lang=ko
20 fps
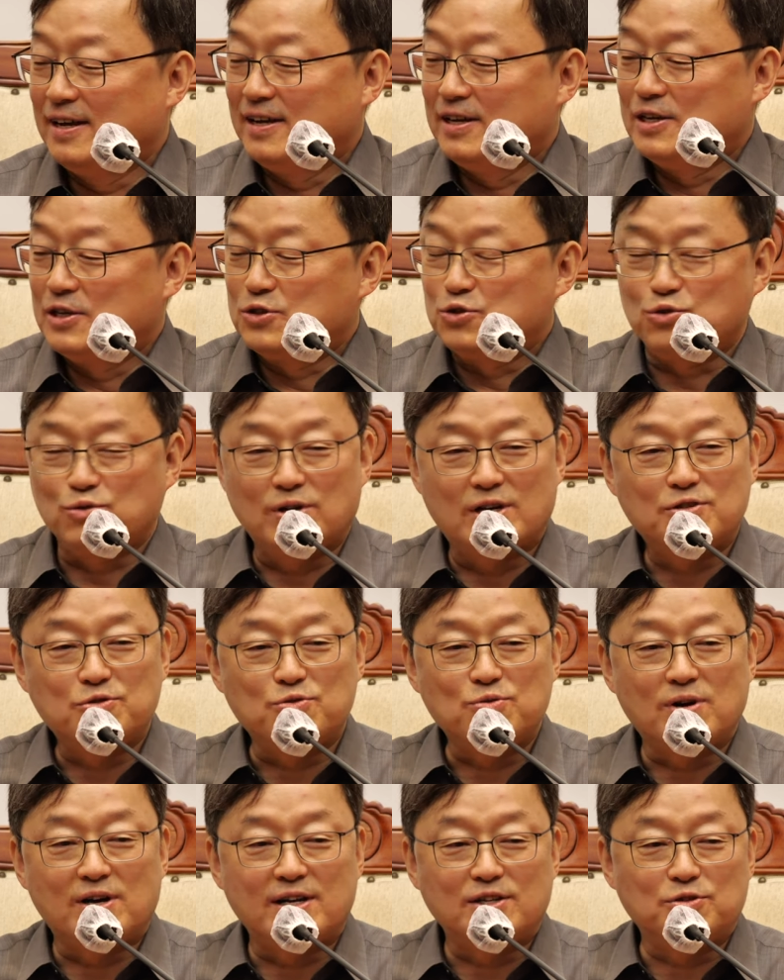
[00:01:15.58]

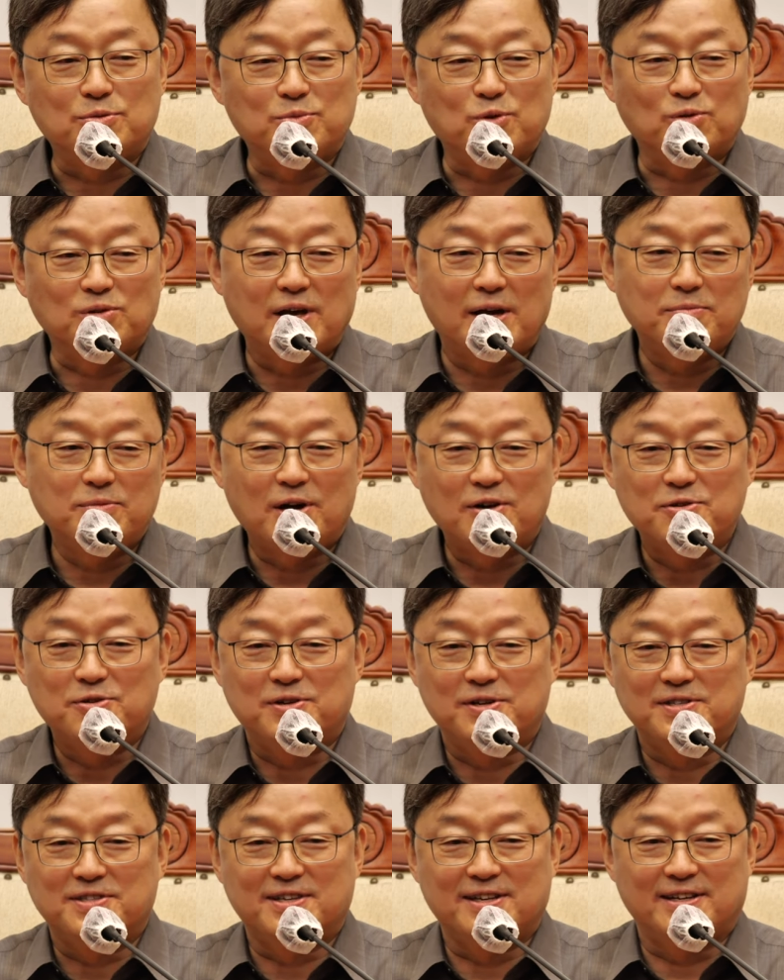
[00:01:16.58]
중간중간에 좀 농담도 하고
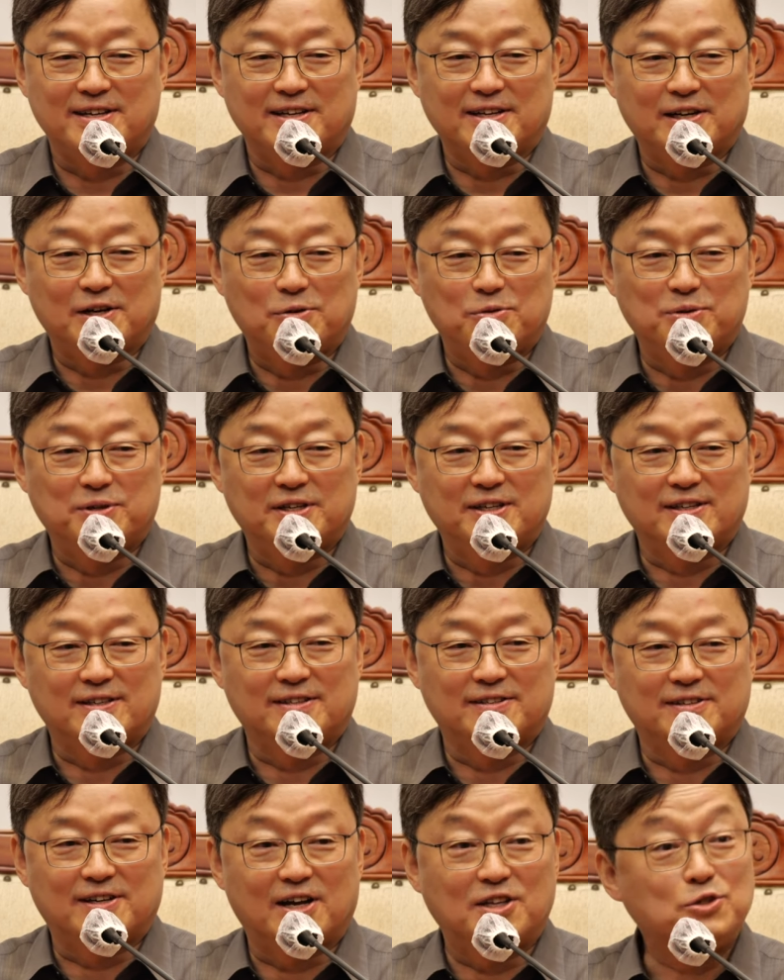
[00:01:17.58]
그럴 테니까 우리
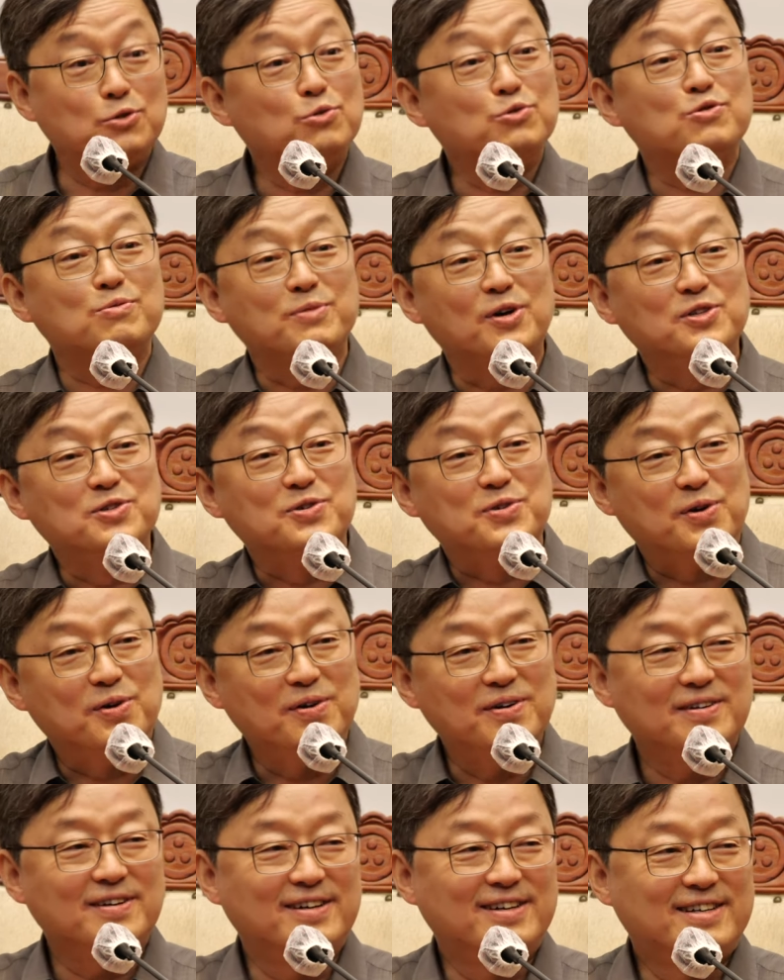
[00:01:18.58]
같이 웃으면서
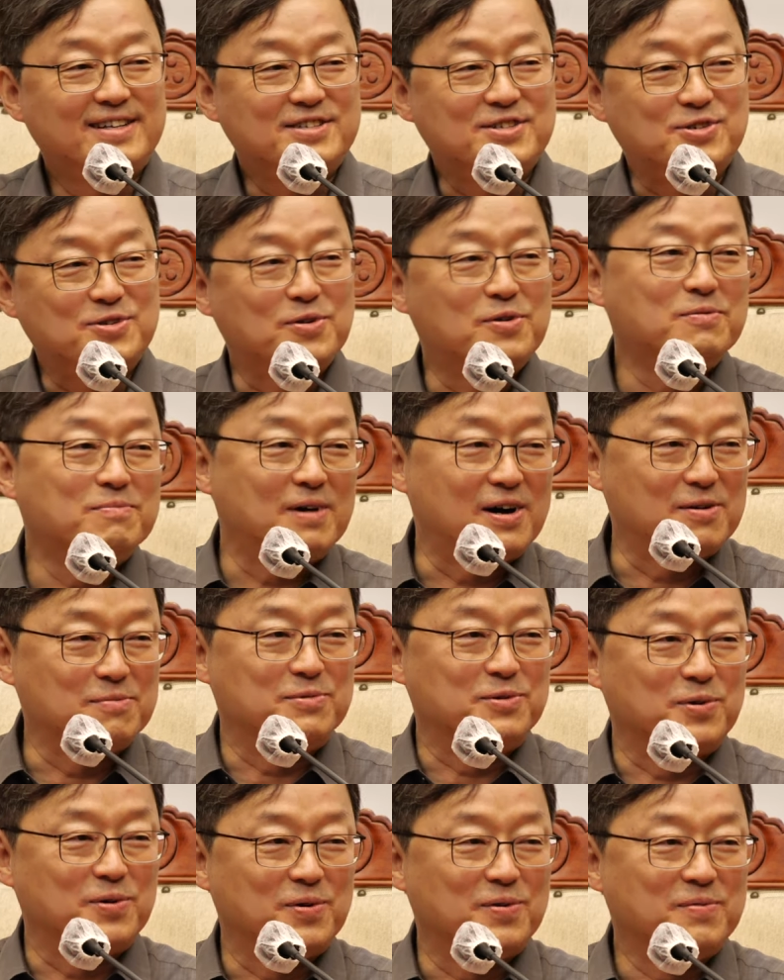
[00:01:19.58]
즐거운
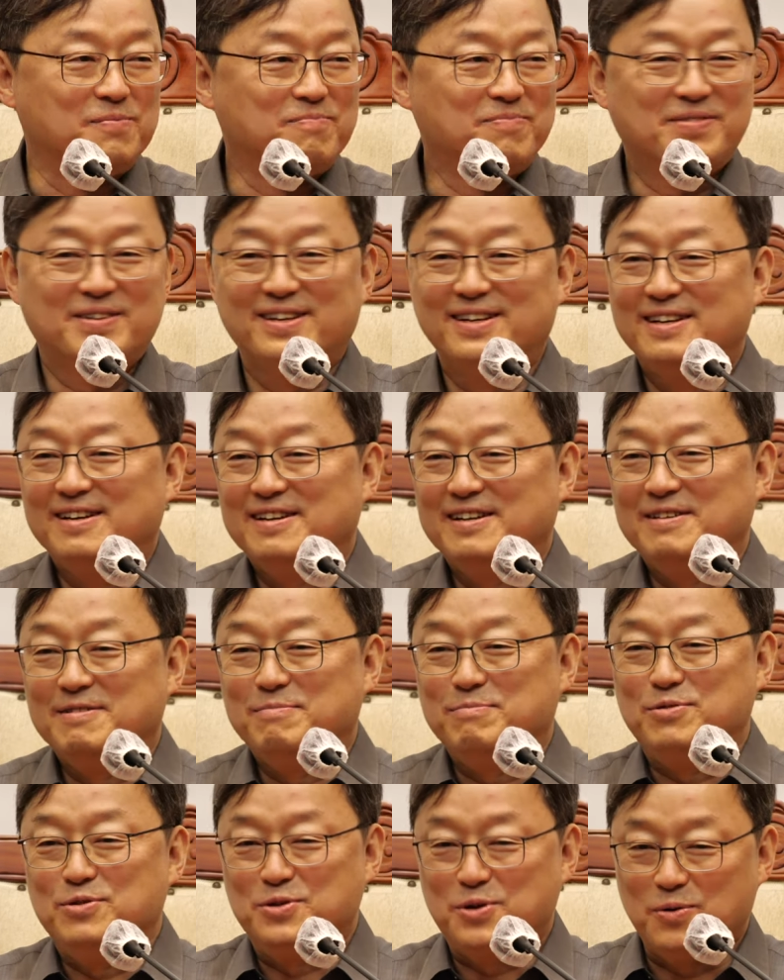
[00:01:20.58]
마음으로
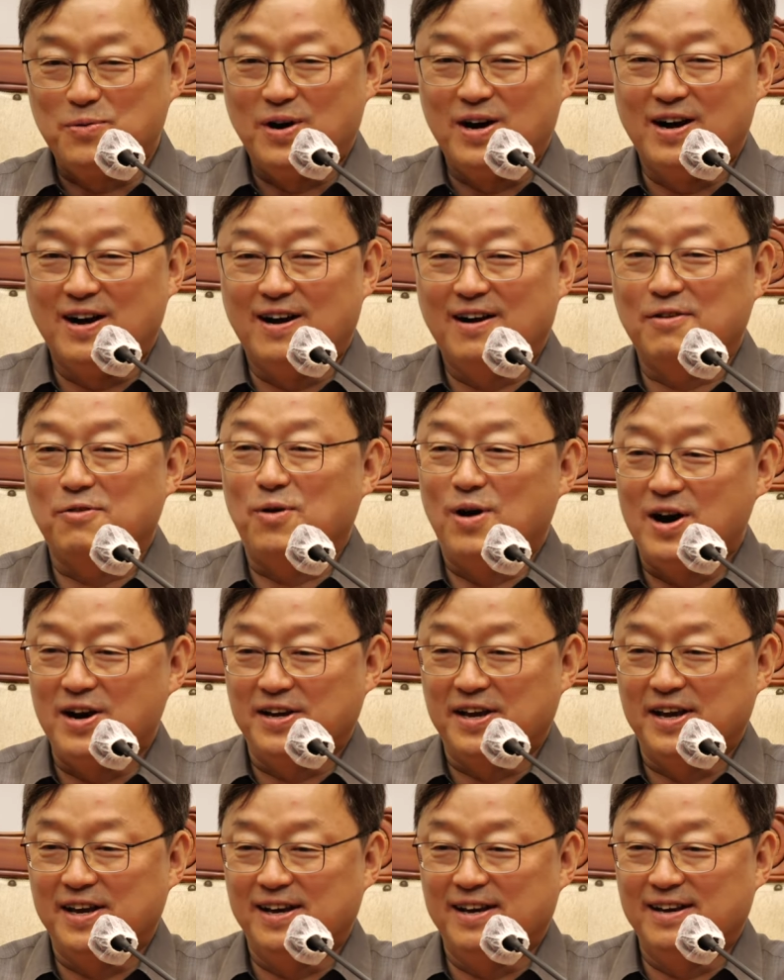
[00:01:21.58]
불교와
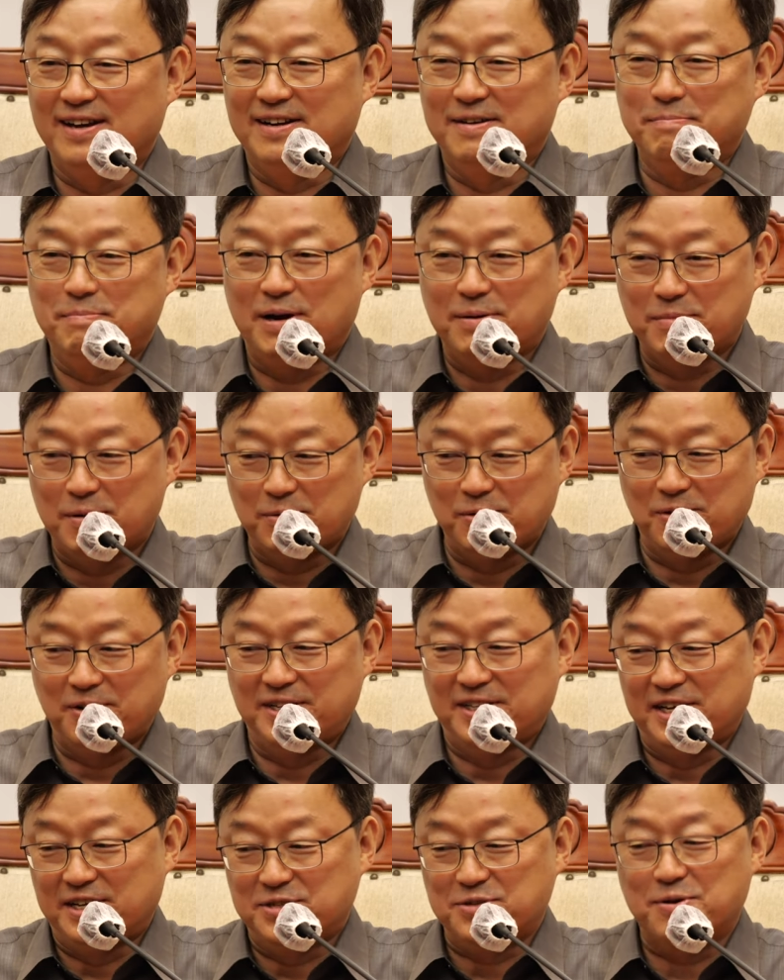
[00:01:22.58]
과학의 방법론에
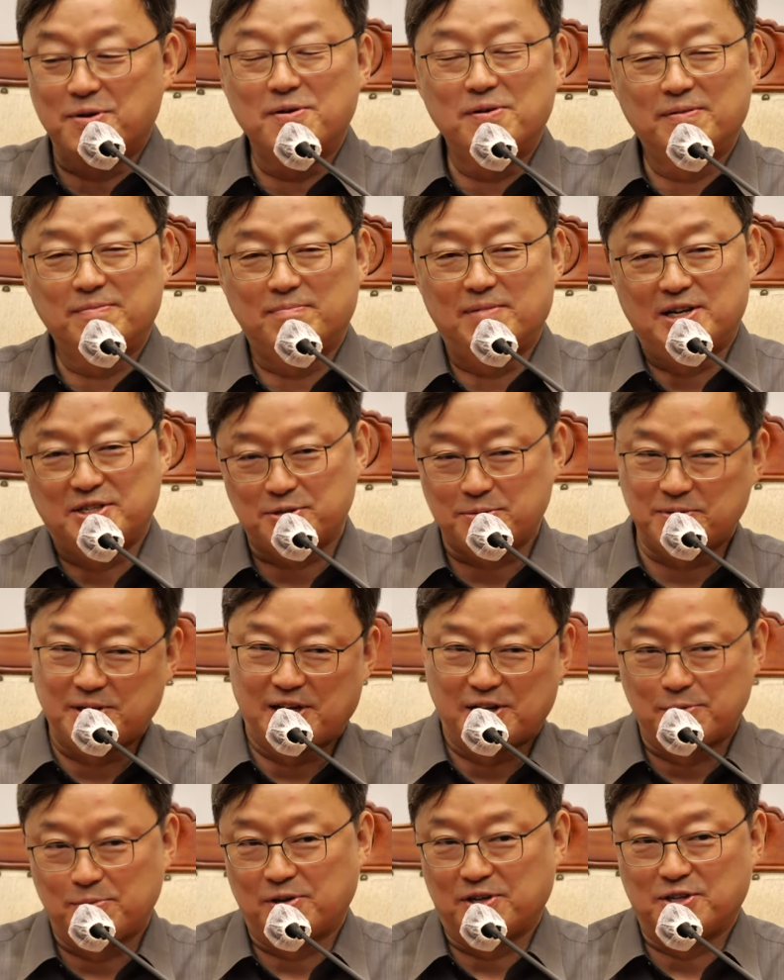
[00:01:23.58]
대해서 말씀을
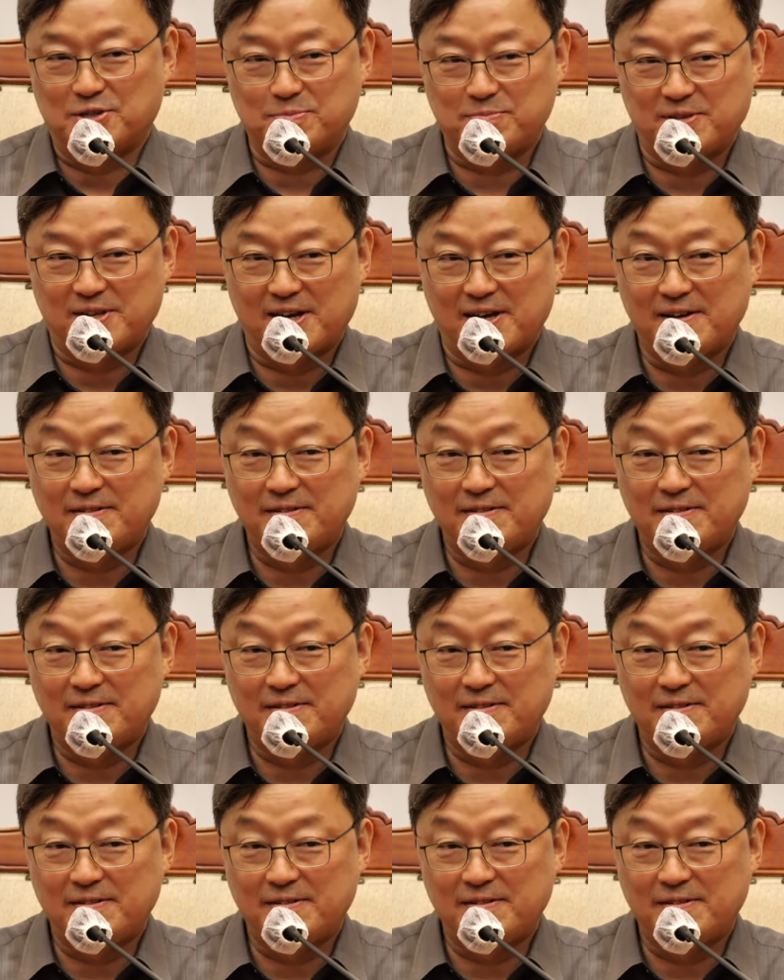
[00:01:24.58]
나눠보겠습니다.